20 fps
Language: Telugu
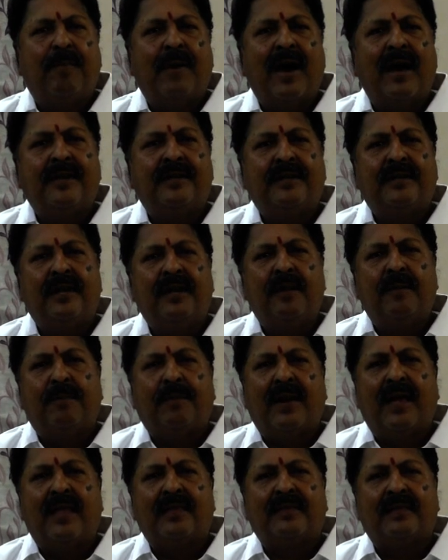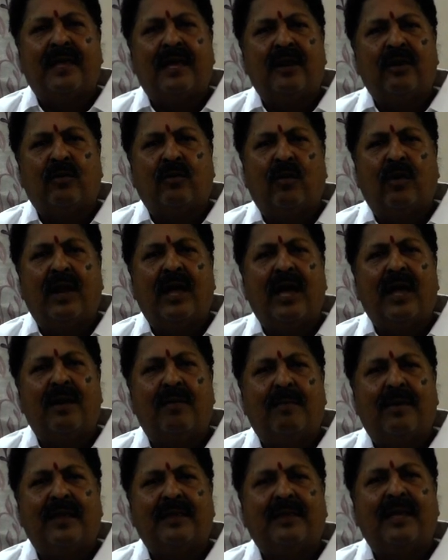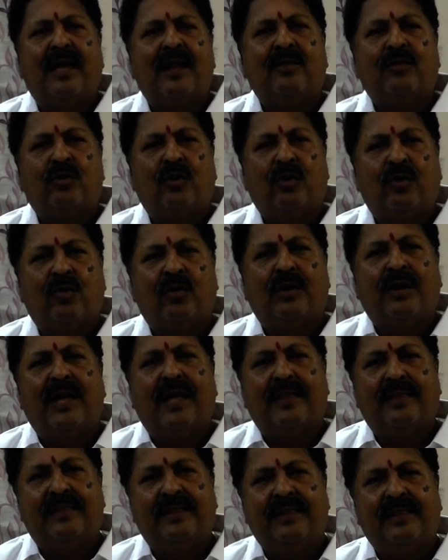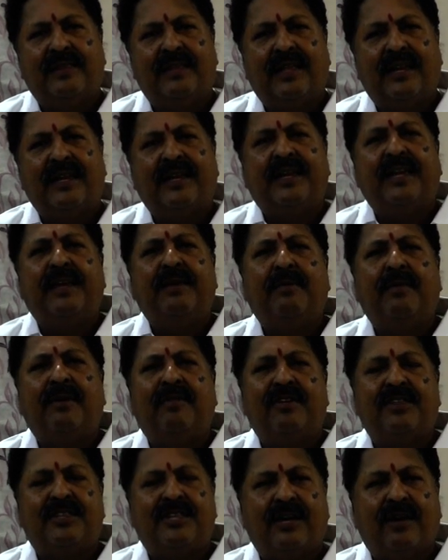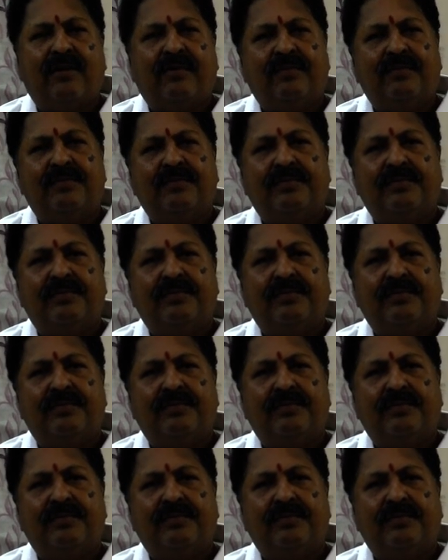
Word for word: పార్టీలు ప్రాంతాలు కులాలు మతాలు చూడకుండా అందరికీ మేము ఇచ్చాం